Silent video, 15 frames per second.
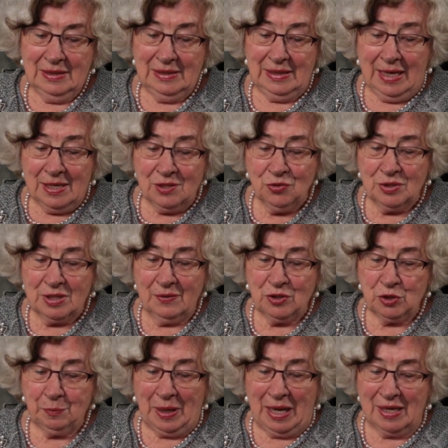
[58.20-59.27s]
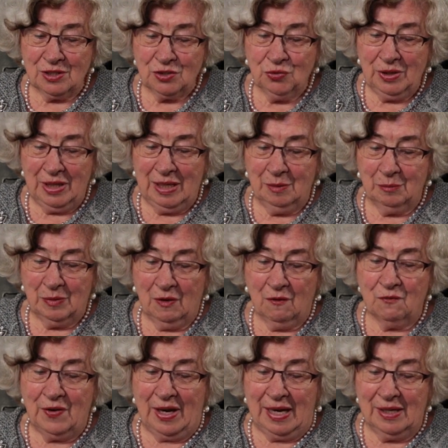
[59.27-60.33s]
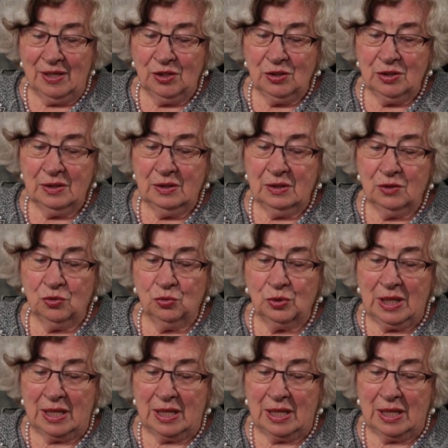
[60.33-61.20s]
Jesus aber sprach zu ihm, wenn du